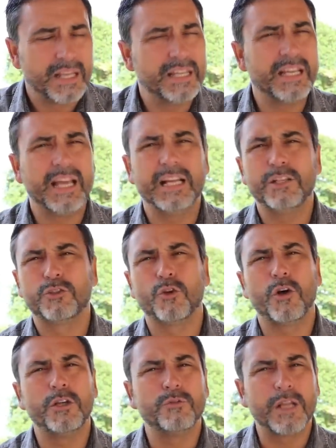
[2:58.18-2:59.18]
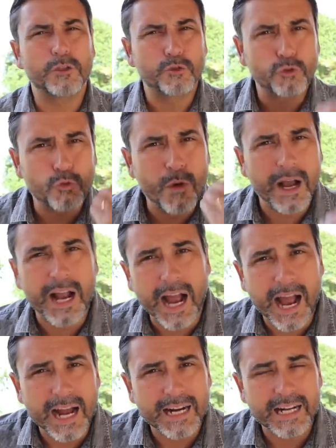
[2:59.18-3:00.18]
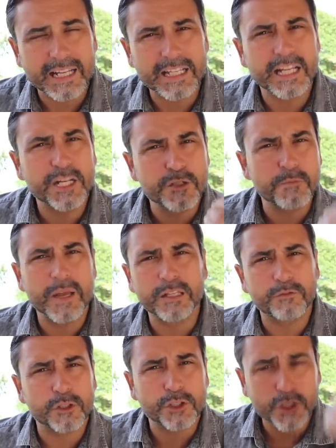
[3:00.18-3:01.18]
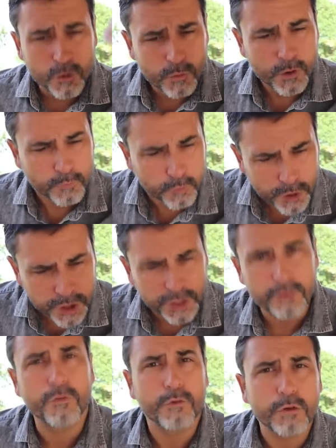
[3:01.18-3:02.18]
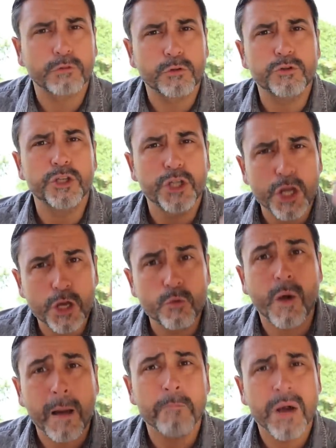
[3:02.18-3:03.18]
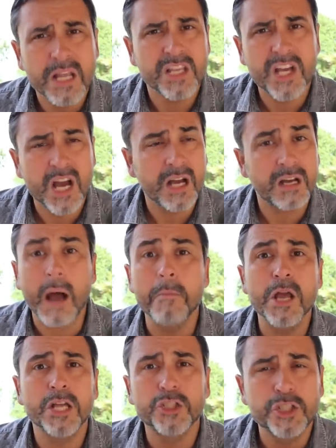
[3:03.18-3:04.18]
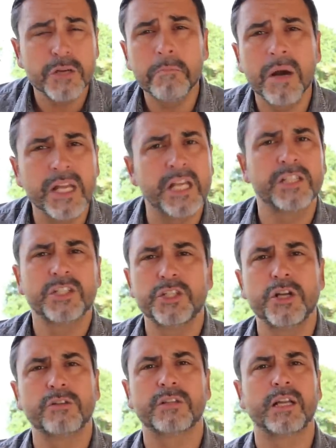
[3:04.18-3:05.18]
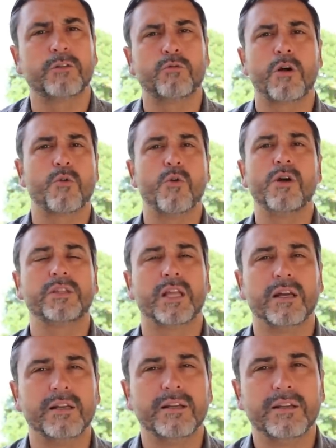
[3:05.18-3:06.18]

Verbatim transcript: E eles olham na sua cara e eles mentem e falam assim: não, eu vou te devolver o teu dinheiro amanhã, amanhã de manhã esse dinheiro está na tua conta.